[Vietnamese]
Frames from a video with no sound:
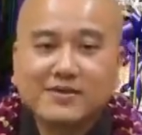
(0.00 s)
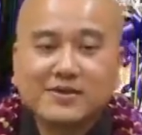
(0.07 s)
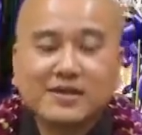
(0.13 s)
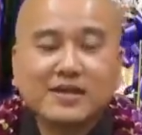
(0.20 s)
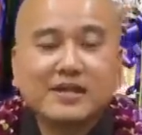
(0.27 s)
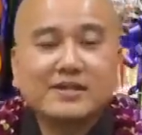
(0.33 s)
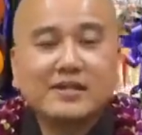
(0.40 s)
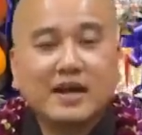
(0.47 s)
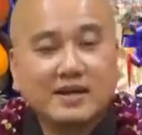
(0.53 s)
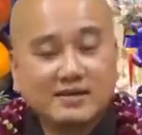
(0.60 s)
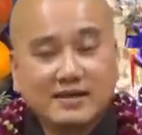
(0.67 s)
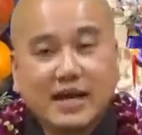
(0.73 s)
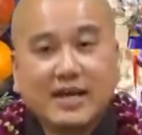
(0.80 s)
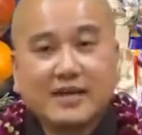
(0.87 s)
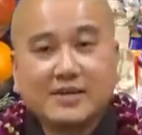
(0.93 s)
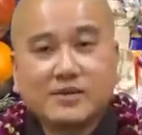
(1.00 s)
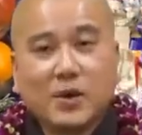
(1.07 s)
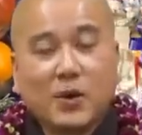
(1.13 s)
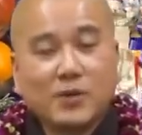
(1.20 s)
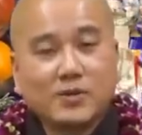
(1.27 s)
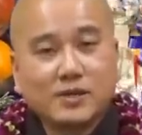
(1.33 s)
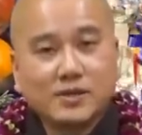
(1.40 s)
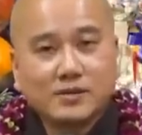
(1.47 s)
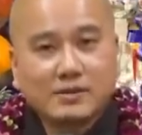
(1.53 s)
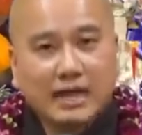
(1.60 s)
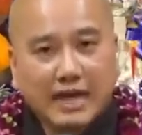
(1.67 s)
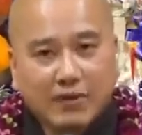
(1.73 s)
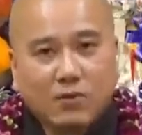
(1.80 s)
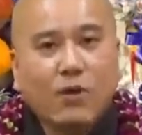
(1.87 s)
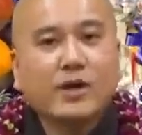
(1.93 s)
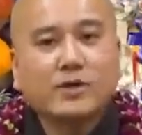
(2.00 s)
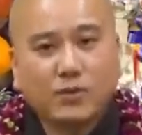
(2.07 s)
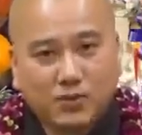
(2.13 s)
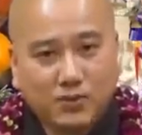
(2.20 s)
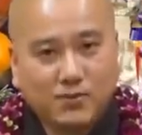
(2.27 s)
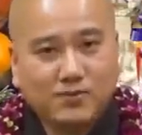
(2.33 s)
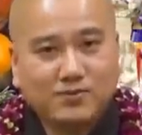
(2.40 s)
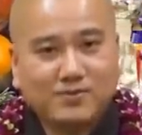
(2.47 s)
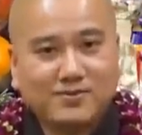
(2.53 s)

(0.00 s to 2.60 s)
Cho nên gần đây tổ chức các khóa tu,